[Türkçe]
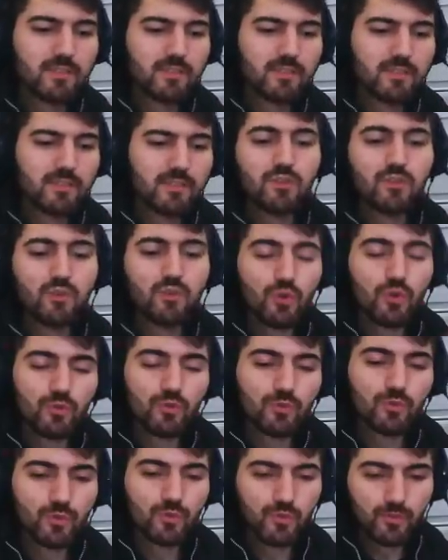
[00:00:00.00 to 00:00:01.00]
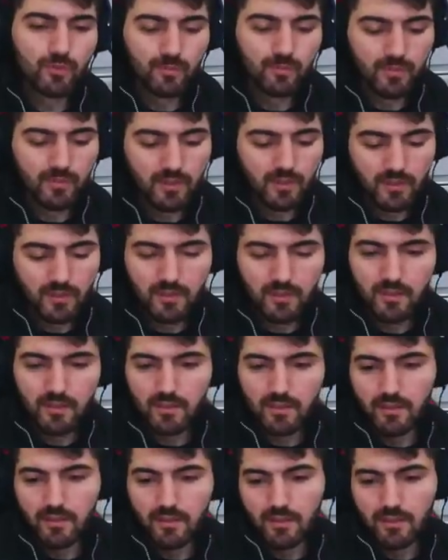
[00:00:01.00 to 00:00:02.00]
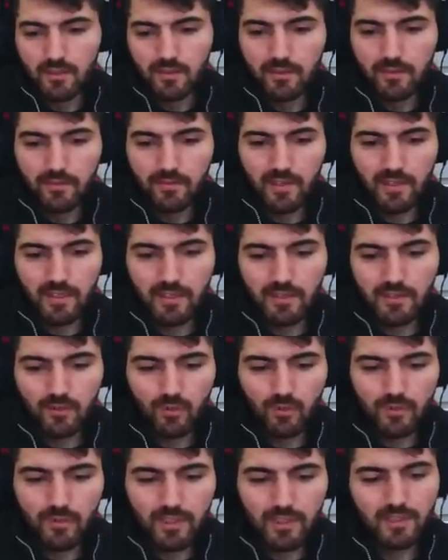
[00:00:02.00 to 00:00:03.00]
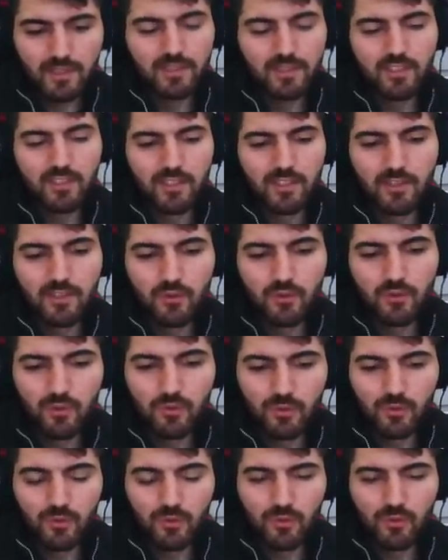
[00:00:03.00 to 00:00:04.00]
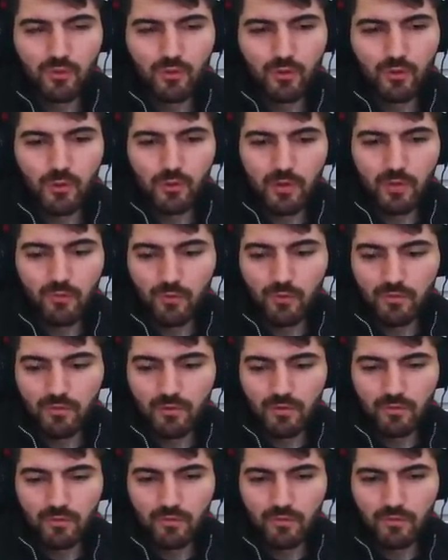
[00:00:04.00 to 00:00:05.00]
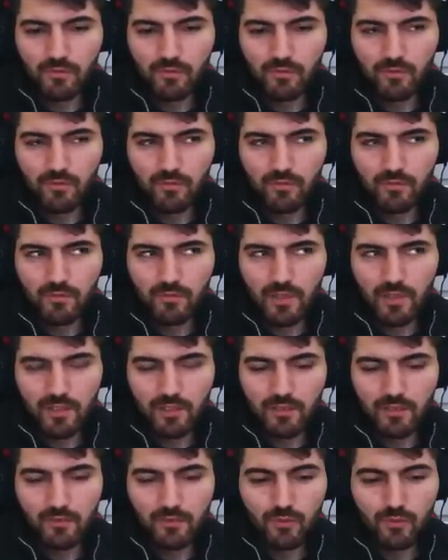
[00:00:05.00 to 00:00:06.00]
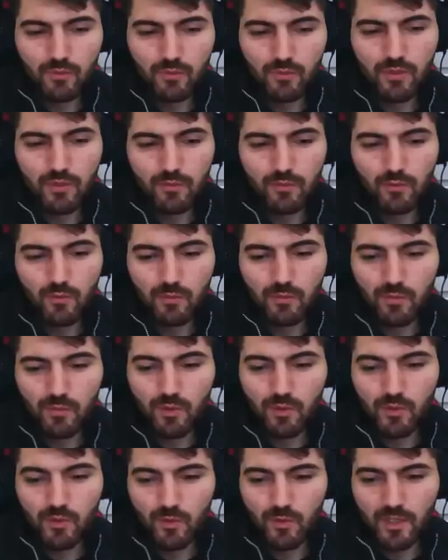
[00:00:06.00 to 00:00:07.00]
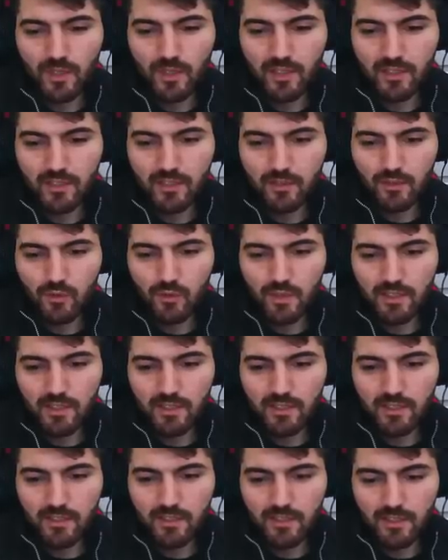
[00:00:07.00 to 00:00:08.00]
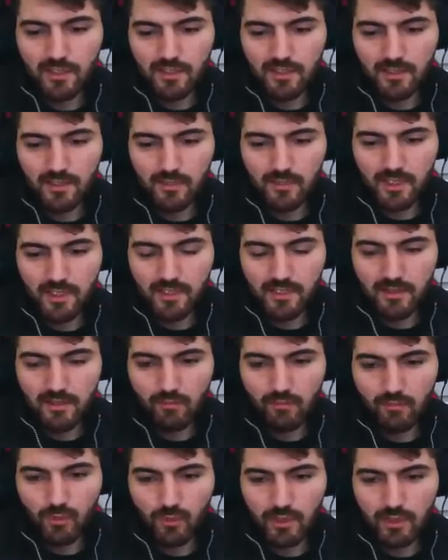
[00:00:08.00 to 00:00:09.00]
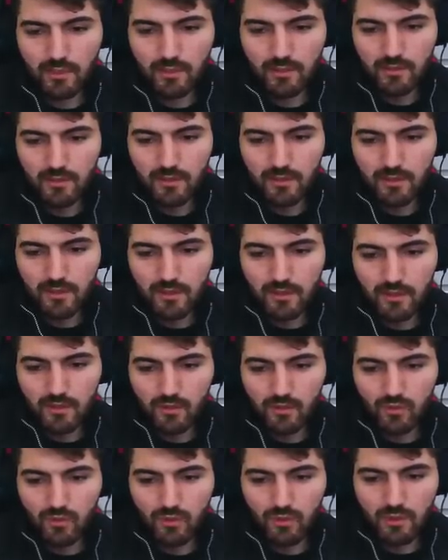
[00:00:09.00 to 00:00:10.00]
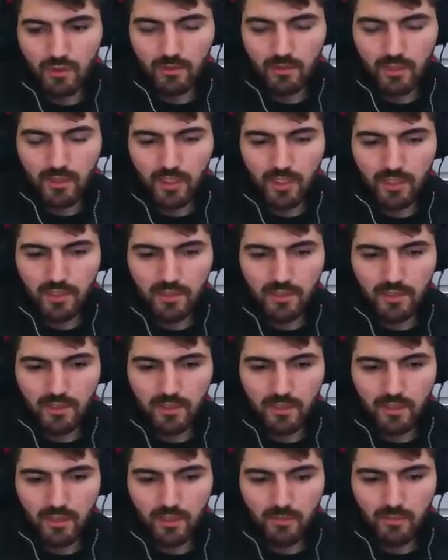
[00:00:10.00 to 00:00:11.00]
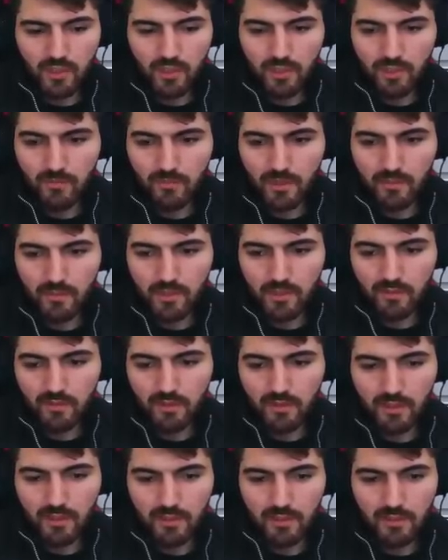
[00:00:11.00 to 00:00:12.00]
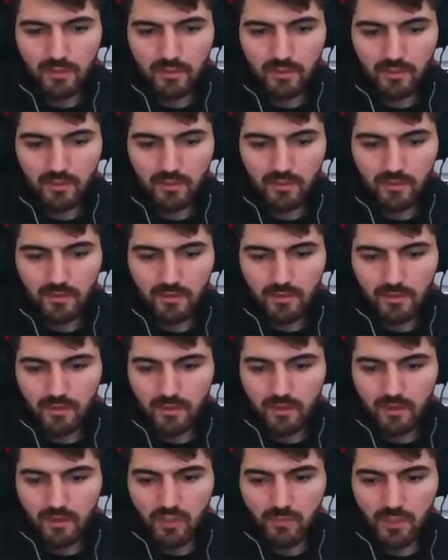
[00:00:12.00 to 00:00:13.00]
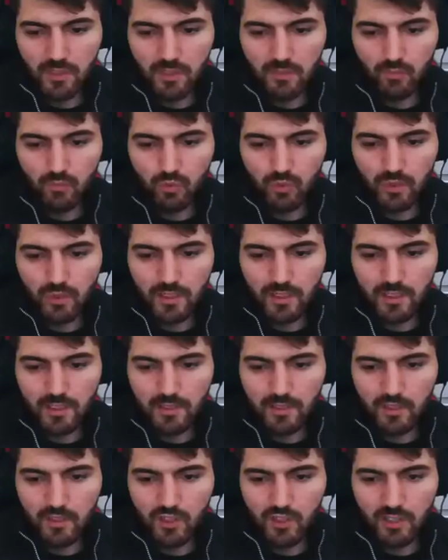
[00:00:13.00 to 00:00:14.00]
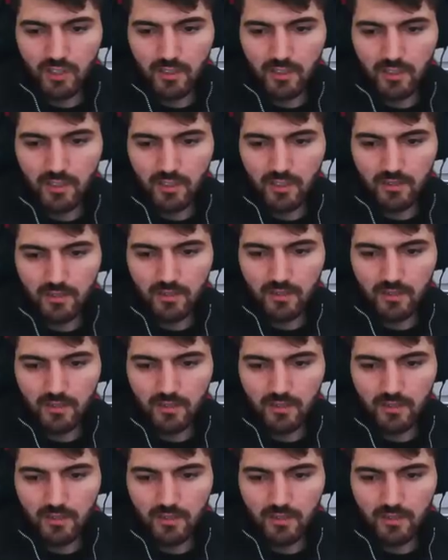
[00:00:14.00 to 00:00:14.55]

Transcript: için çok mutluyum. Fakat son bir işte şu 190 Aynen 190 won bir borcum kaldı. Şu kaskı satarsam 80 mona. Sonra başka satacak bir şeyim var mıydı? Vardı. Şimdi buradayken cennet